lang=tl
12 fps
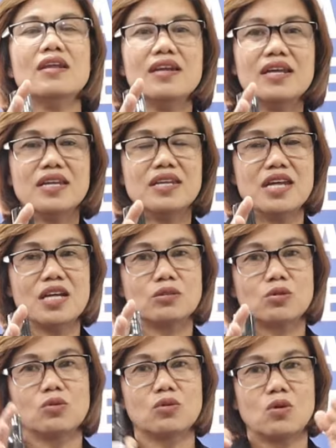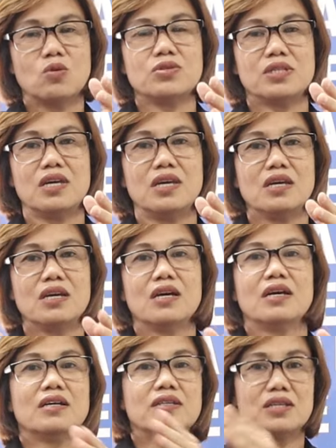leading to closing
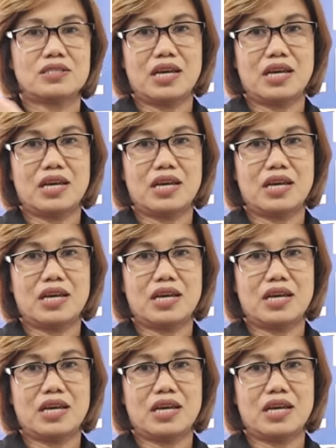the